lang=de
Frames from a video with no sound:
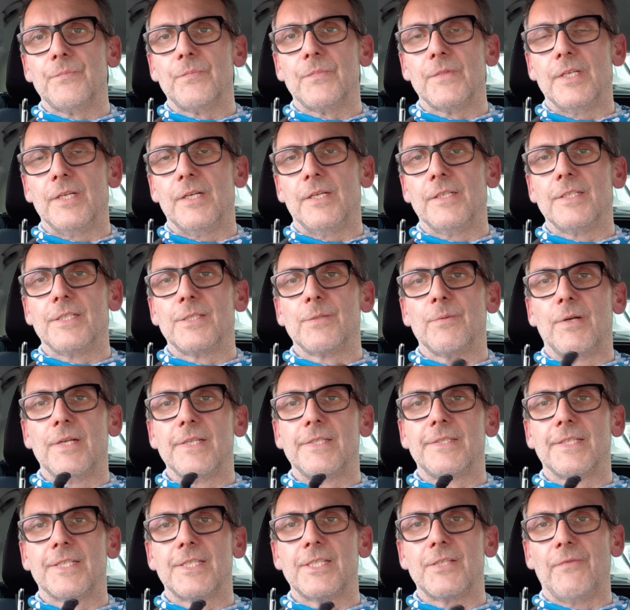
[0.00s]
Ja, das war
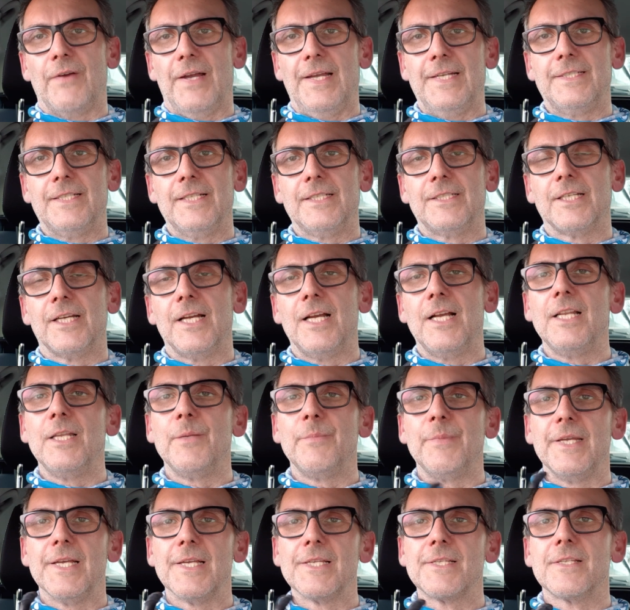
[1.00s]
jetzt der zweite Teil.
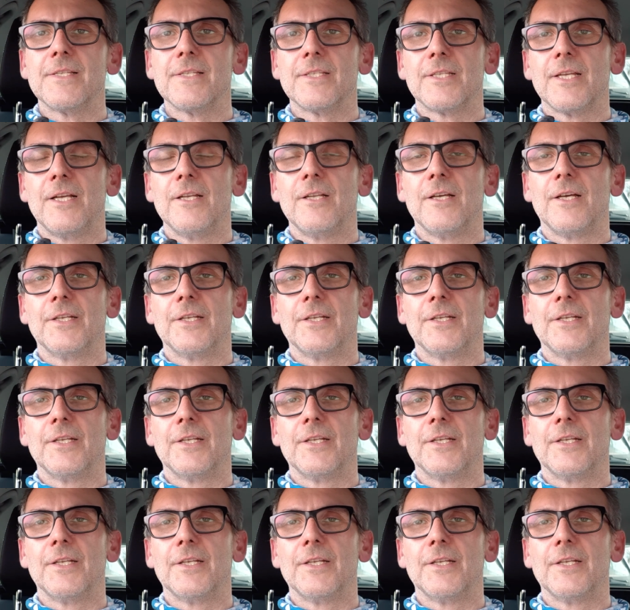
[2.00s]
Im ersten Teil